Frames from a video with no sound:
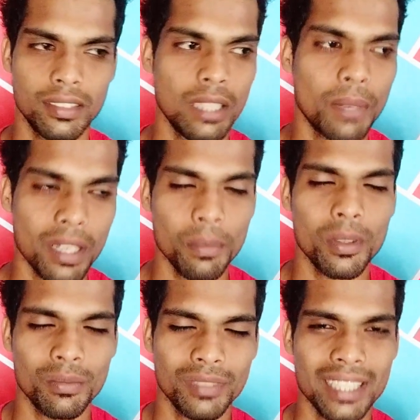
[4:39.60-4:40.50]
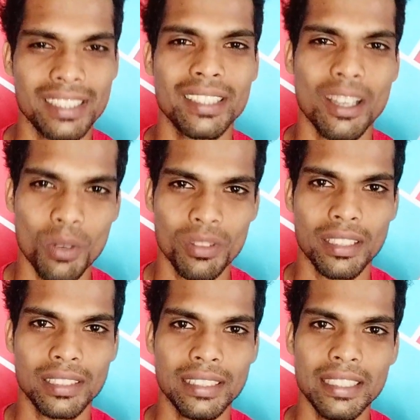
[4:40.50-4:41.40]
செல் பண்ண போகிறோம் தட்ஸ் இட்
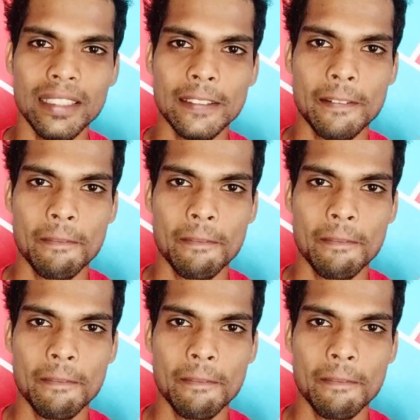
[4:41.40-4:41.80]
அவ்வளோதான் சரியா